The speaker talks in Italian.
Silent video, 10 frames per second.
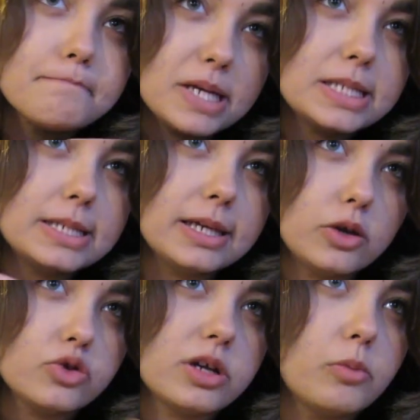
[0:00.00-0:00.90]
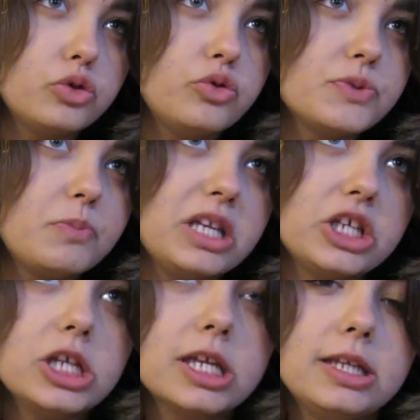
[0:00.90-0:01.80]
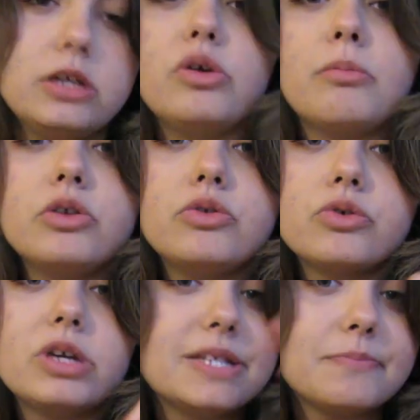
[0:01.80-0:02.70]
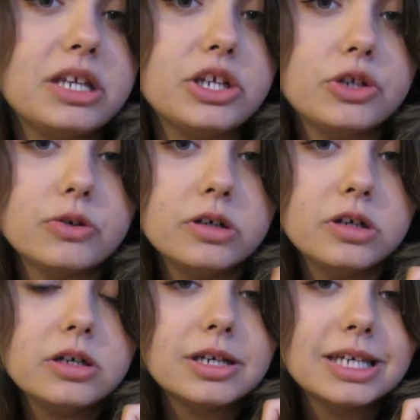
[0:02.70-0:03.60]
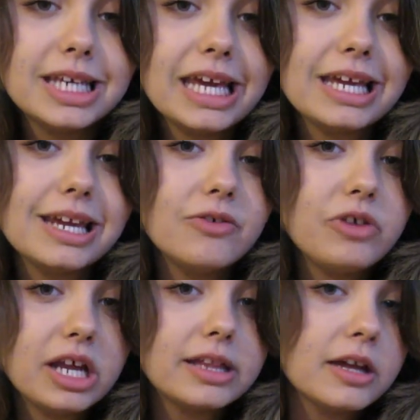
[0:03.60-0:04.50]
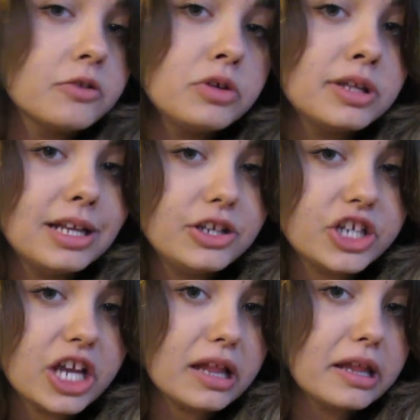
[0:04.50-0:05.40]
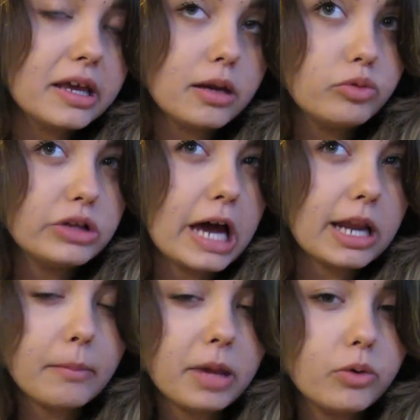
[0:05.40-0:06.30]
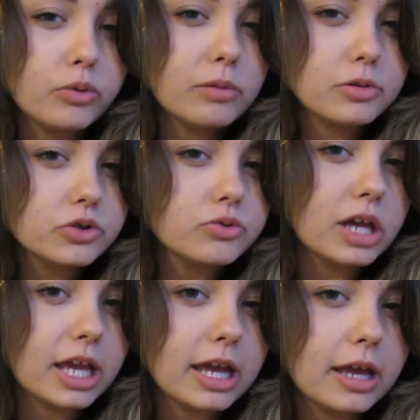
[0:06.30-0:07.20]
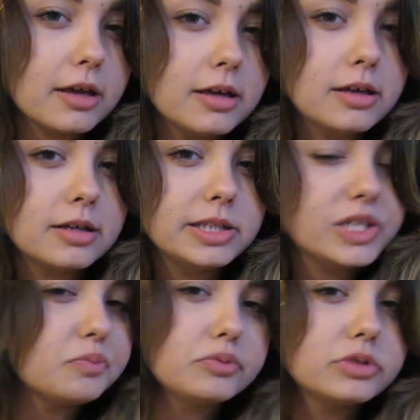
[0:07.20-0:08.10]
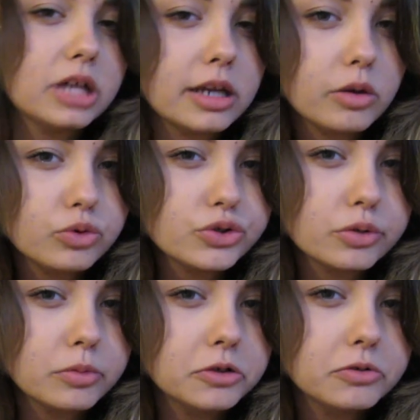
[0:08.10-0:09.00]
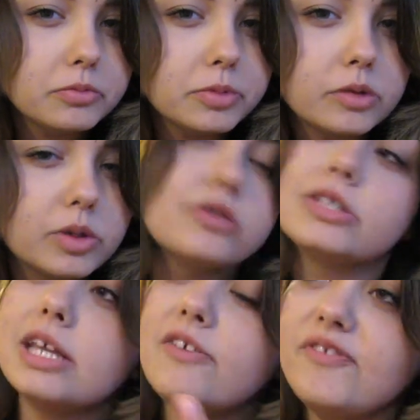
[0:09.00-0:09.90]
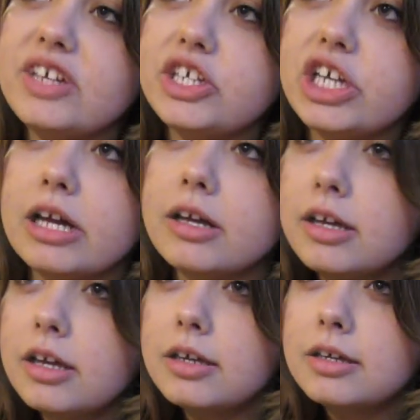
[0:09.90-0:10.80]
pensi che io sia molto esplicita, ti dico in modo esplicito che non è tanto intelligente reputare amico una persona che ti sputtana in questo modo, per quanto sia difficile